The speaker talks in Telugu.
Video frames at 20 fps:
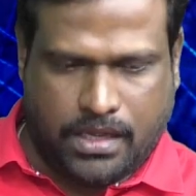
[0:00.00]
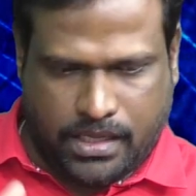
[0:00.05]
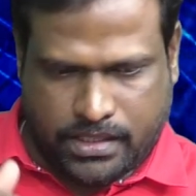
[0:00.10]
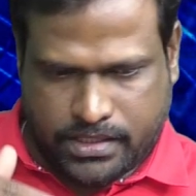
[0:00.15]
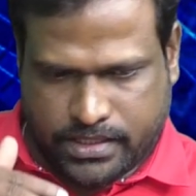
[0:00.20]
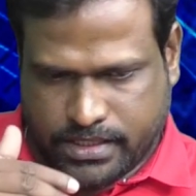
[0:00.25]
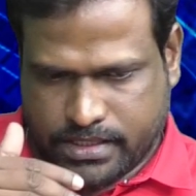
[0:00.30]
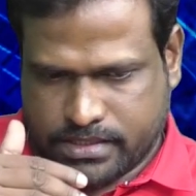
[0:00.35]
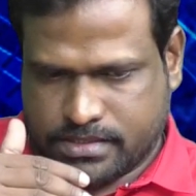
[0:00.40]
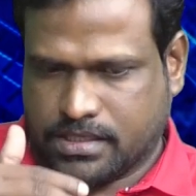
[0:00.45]

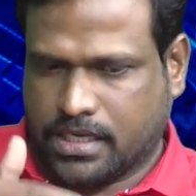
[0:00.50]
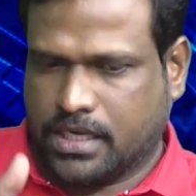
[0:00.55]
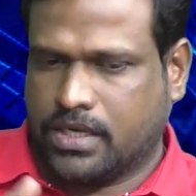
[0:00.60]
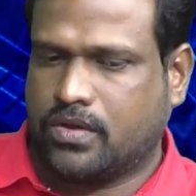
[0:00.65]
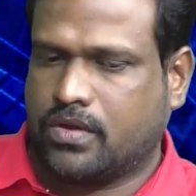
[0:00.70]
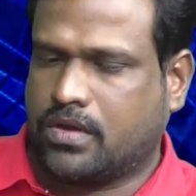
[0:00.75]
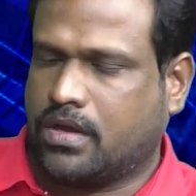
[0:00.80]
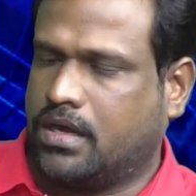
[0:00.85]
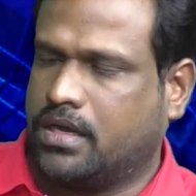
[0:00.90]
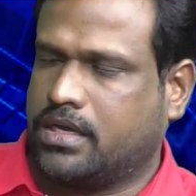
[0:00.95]
అదే
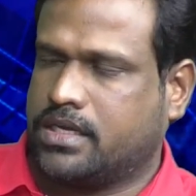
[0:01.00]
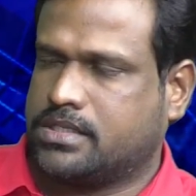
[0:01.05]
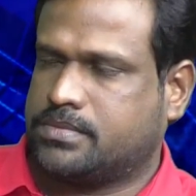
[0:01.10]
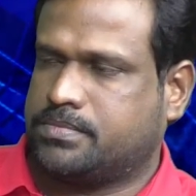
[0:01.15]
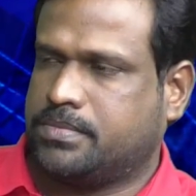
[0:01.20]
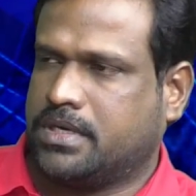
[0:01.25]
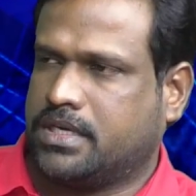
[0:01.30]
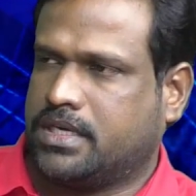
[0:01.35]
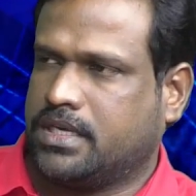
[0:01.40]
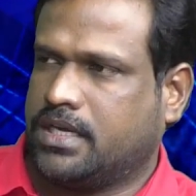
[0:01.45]
స్థాయిలో కాంగ్రెస్
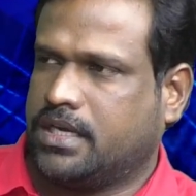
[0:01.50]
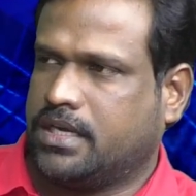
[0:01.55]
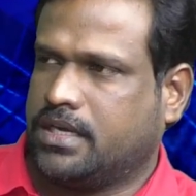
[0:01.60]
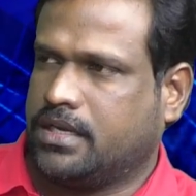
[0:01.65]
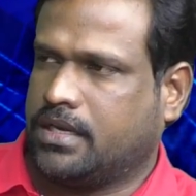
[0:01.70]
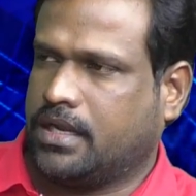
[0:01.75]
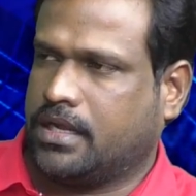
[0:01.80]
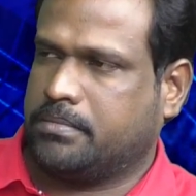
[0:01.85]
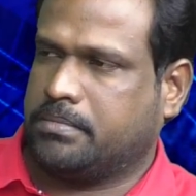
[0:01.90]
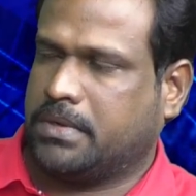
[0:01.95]
పార్టీ లాంటి
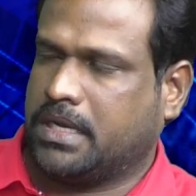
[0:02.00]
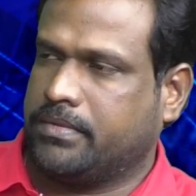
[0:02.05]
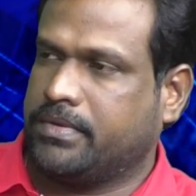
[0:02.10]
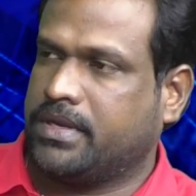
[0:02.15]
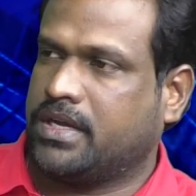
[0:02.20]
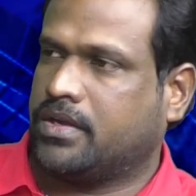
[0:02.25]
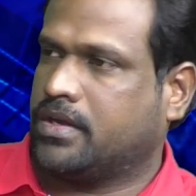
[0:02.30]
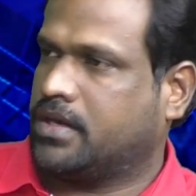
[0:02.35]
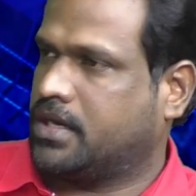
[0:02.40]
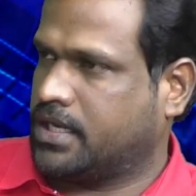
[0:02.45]
రా
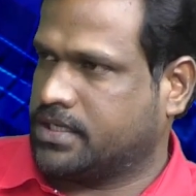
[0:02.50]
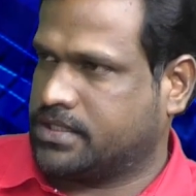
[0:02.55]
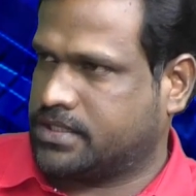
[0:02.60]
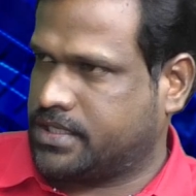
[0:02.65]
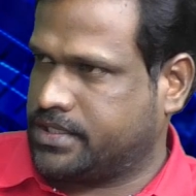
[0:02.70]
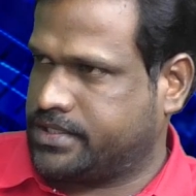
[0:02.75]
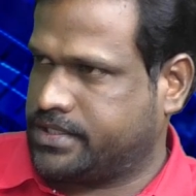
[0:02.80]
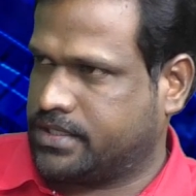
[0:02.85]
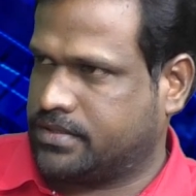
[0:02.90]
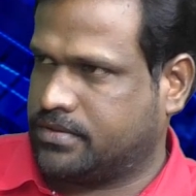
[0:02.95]
బలమైనటువంటి
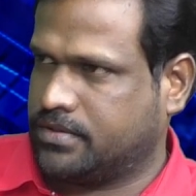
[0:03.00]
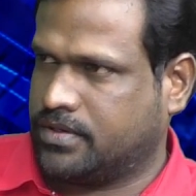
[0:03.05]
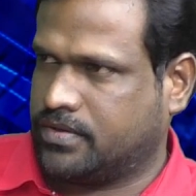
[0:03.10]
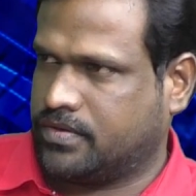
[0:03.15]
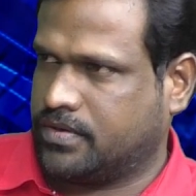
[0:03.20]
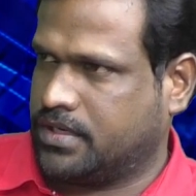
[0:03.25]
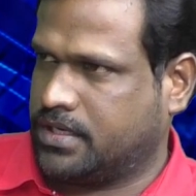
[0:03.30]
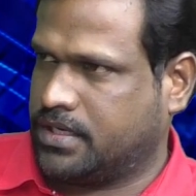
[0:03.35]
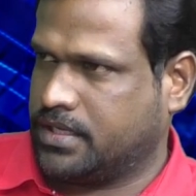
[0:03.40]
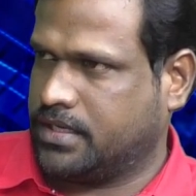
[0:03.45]
రాజకీయ శక్తి
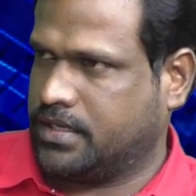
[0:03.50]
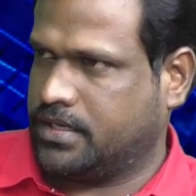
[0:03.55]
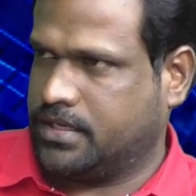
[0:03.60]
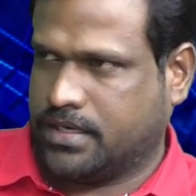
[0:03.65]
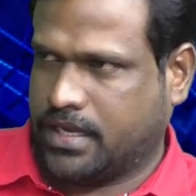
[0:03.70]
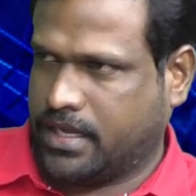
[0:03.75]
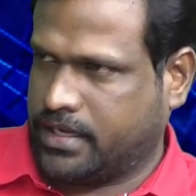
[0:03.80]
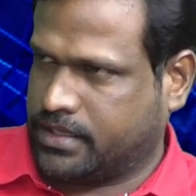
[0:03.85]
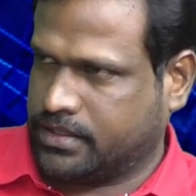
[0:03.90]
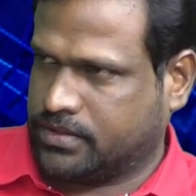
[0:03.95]
ఉన్నటువంటి
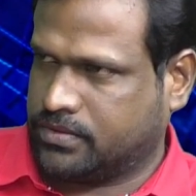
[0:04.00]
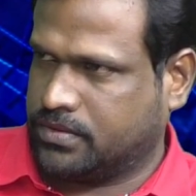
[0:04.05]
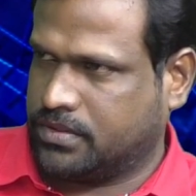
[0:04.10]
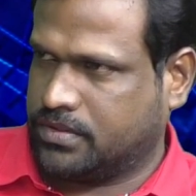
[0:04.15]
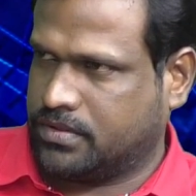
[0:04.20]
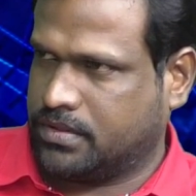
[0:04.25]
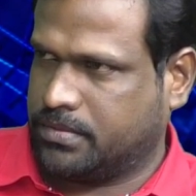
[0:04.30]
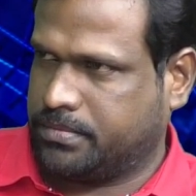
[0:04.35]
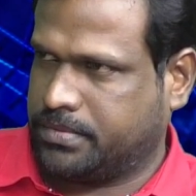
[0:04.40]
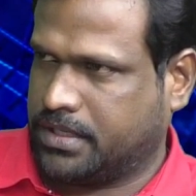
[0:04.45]
నాయకత్వం
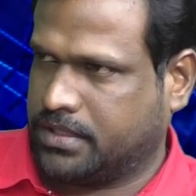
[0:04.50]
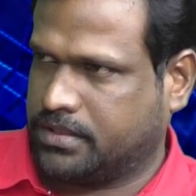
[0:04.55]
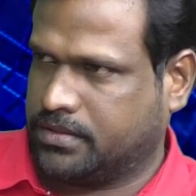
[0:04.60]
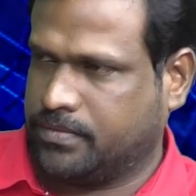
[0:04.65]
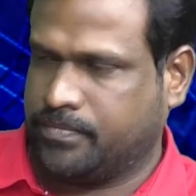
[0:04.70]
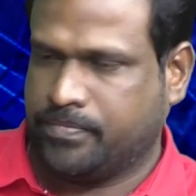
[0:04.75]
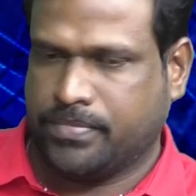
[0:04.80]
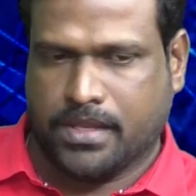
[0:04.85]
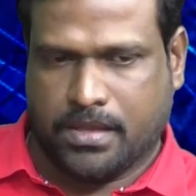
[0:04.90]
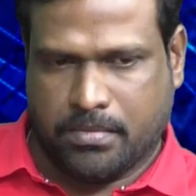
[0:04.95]
ఉన్నటువంటి
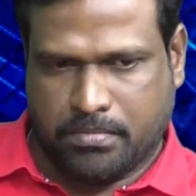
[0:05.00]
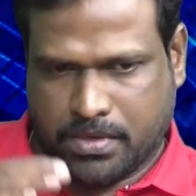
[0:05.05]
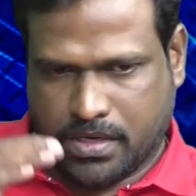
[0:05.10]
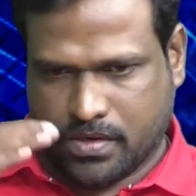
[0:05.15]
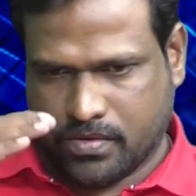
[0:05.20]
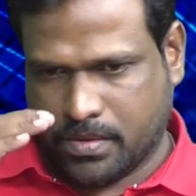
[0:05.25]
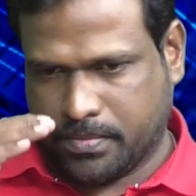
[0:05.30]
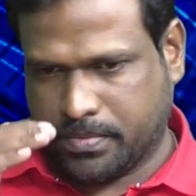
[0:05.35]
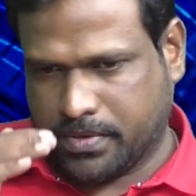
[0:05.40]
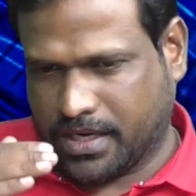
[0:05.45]
ప్రాంతం
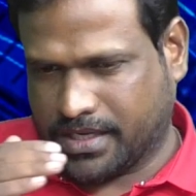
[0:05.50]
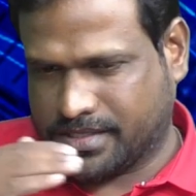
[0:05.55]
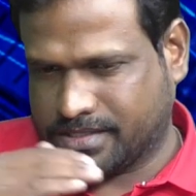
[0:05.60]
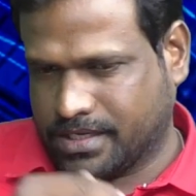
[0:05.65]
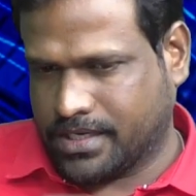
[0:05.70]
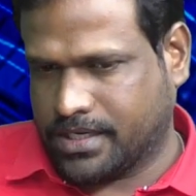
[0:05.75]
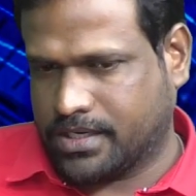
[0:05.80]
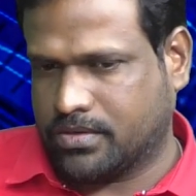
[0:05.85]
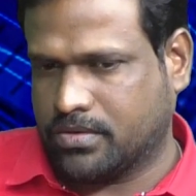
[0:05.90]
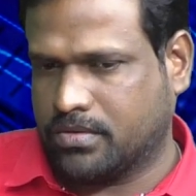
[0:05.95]
మరోవైపు
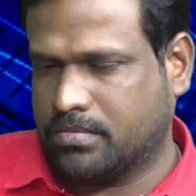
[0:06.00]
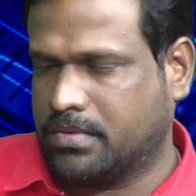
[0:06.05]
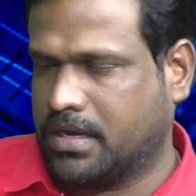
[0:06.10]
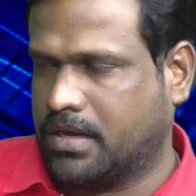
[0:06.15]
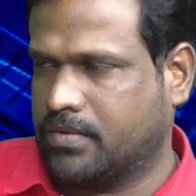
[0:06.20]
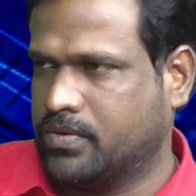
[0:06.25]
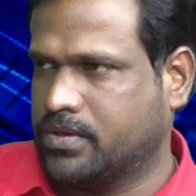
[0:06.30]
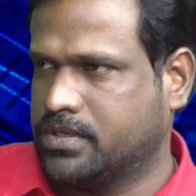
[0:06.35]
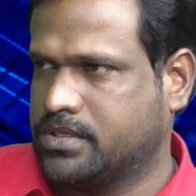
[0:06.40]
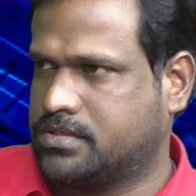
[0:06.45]
నక్సలైట్లు
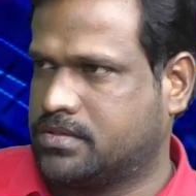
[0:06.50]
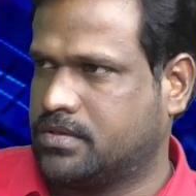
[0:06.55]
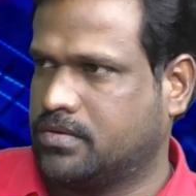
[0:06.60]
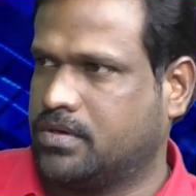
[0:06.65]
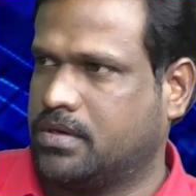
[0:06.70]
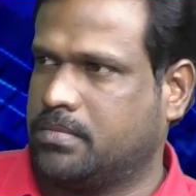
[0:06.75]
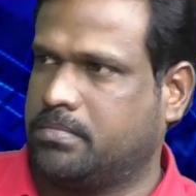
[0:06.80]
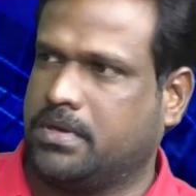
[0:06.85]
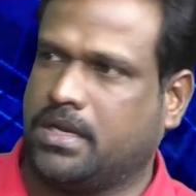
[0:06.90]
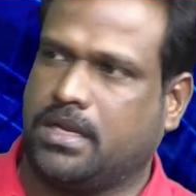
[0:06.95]
మావోయిస్టులు
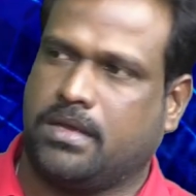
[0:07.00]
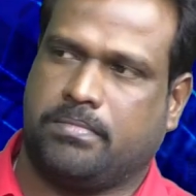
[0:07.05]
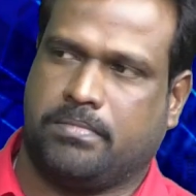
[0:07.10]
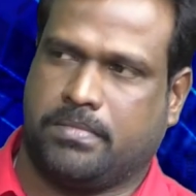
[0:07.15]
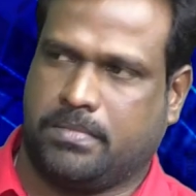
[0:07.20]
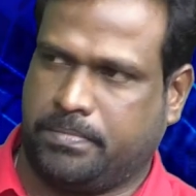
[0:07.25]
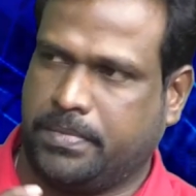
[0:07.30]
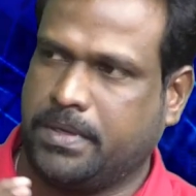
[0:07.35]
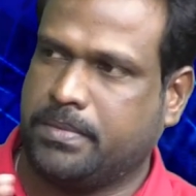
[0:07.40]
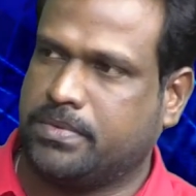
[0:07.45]
కూడా బల
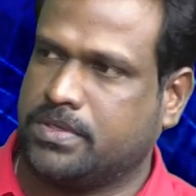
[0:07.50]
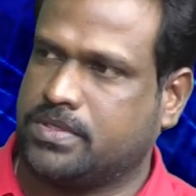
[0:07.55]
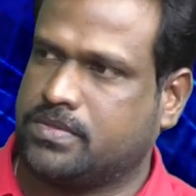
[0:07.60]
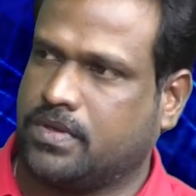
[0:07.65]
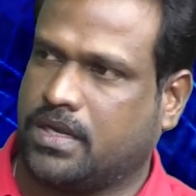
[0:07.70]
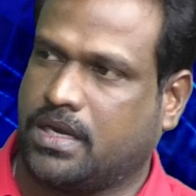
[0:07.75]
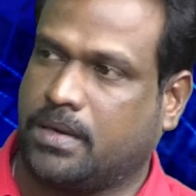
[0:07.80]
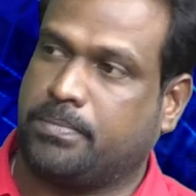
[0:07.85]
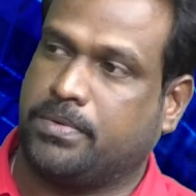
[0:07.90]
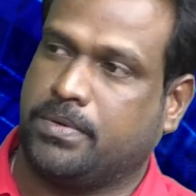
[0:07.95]
పీపుల్స్
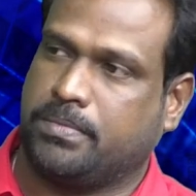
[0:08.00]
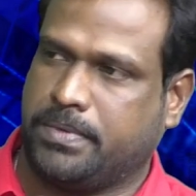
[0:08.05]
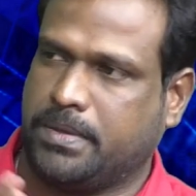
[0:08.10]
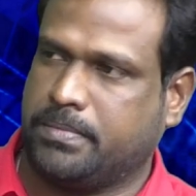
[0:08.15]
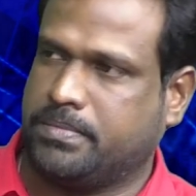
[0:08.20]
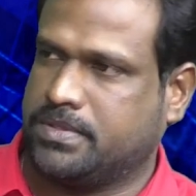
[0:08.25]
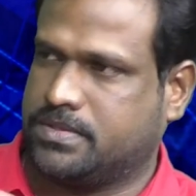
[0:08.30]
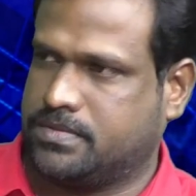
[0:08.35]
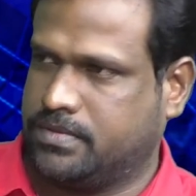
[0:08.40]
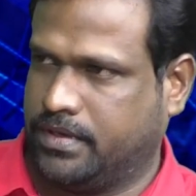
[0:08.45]
వారు అప్పుడు
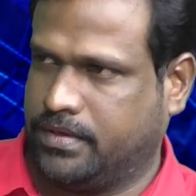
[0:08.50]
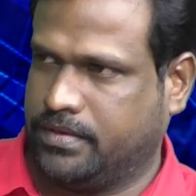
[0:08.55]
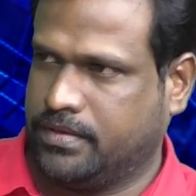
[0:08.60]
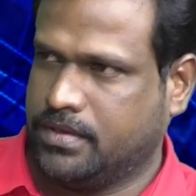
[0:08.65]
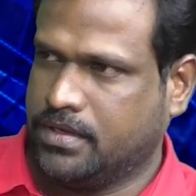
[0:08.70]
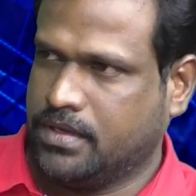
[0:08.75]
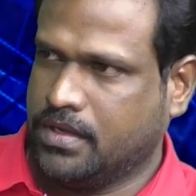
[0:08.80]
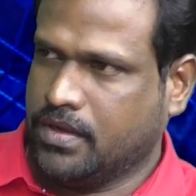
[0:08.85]
పీపుల్స్ వారు